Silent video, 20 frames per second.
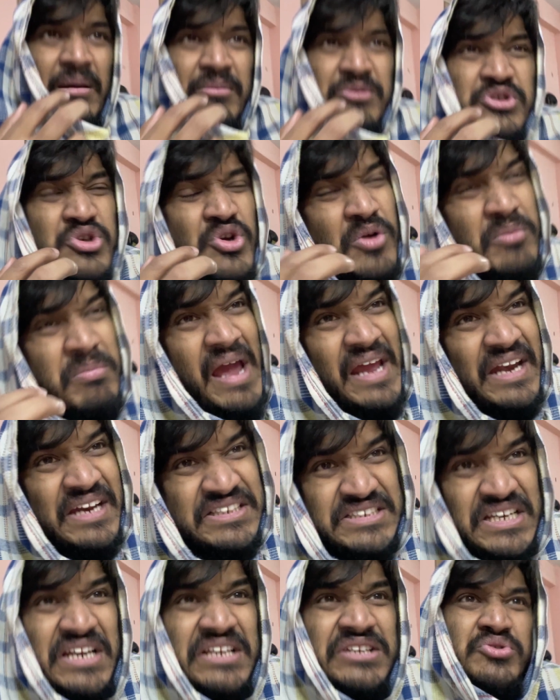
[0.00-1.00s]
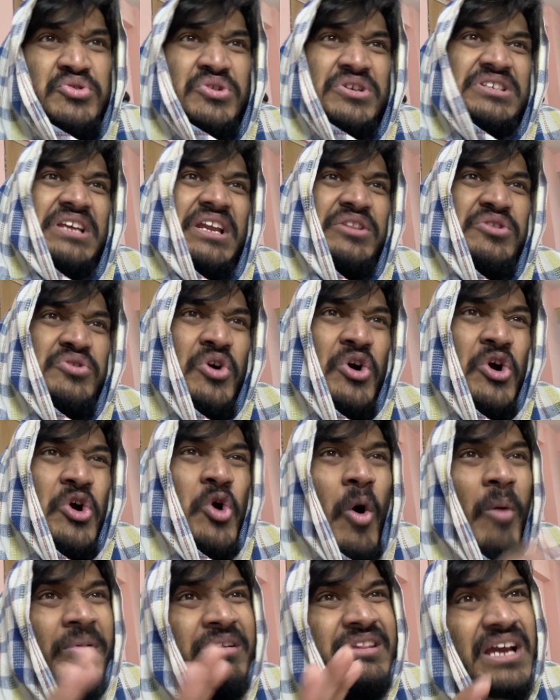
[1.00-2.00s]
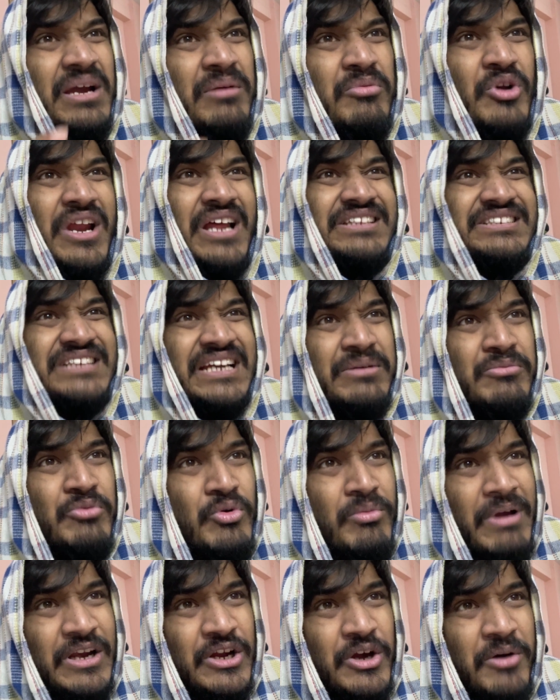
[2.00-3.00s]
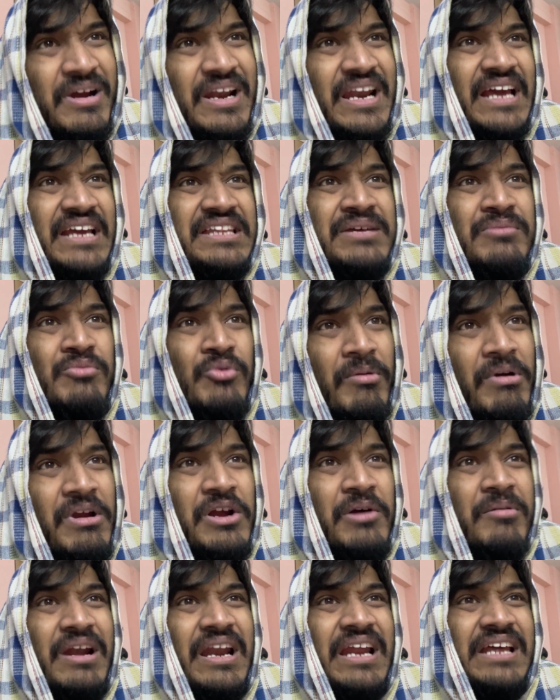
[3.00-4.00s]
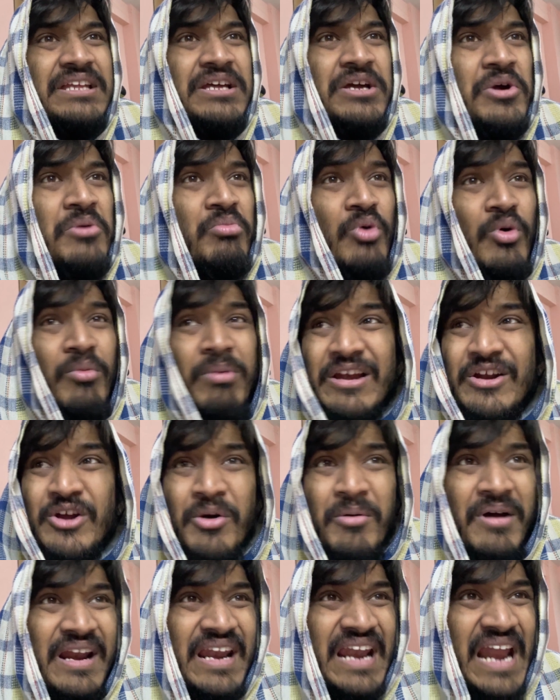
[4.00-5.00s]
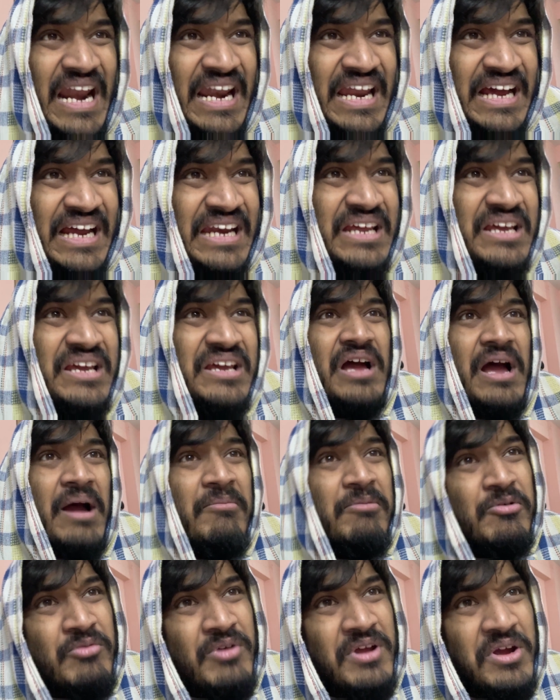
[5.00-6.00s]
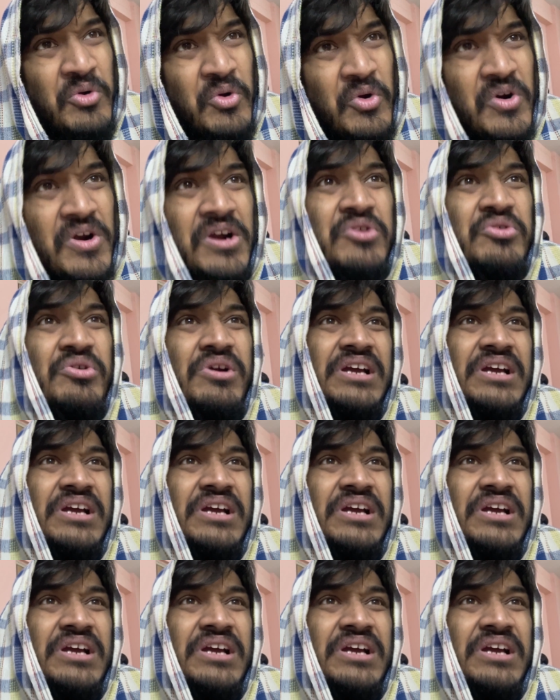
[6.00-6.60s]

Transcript: আমি শিওর ভাইরাস টাইরাস ঢুকেছে জানি তো কবে থেকে বলে যাচ্ছে একটা মোবাইল কভার লাগিয়ে দে মোবাইল কভার লাগিয়ে দে মোবাইল কভার না লাগালে আমার মনে হয় করোনা ঢুকে